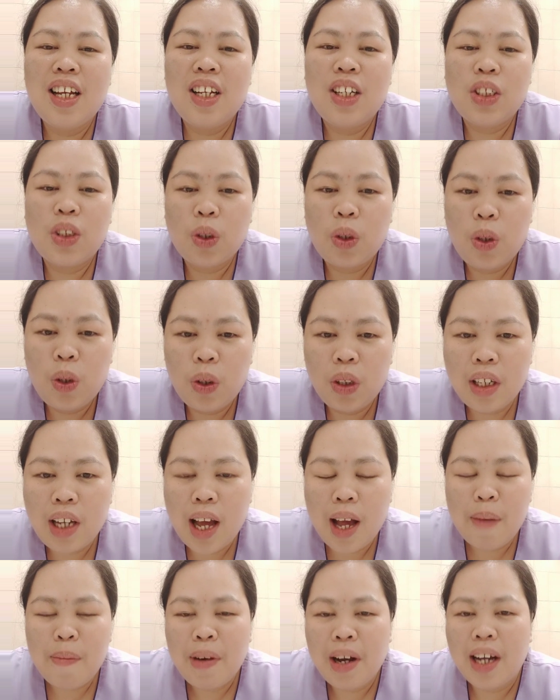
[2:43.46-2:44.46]
So, yun
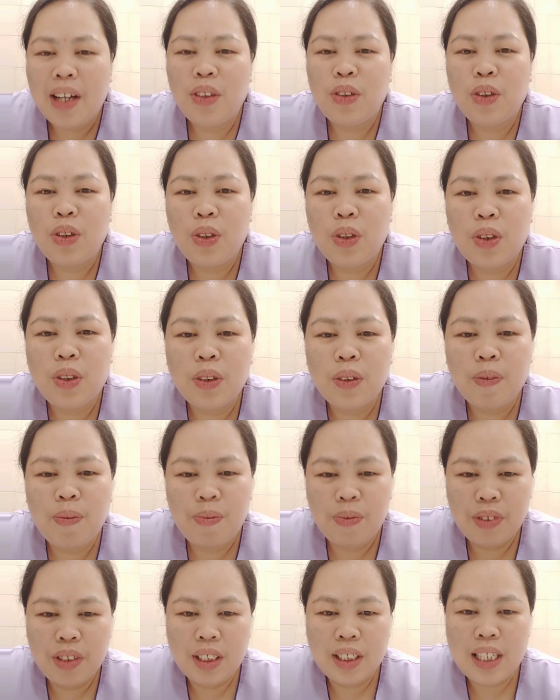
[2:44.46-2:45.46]
nga mga dudong.
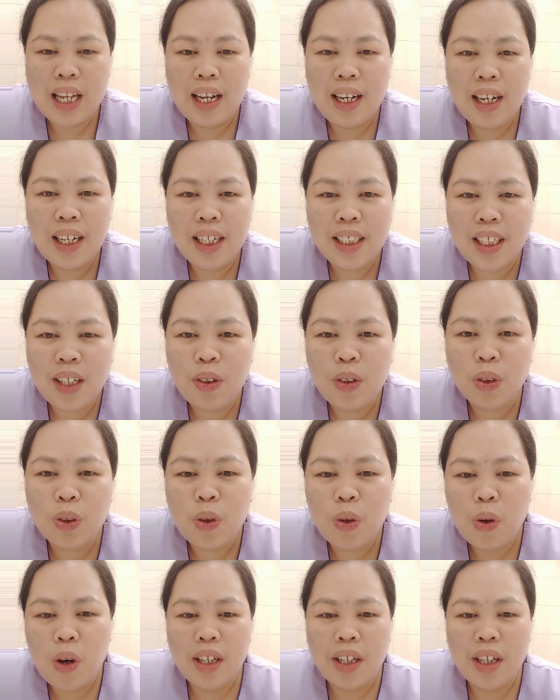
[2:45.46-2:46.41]
Sana nasagot ko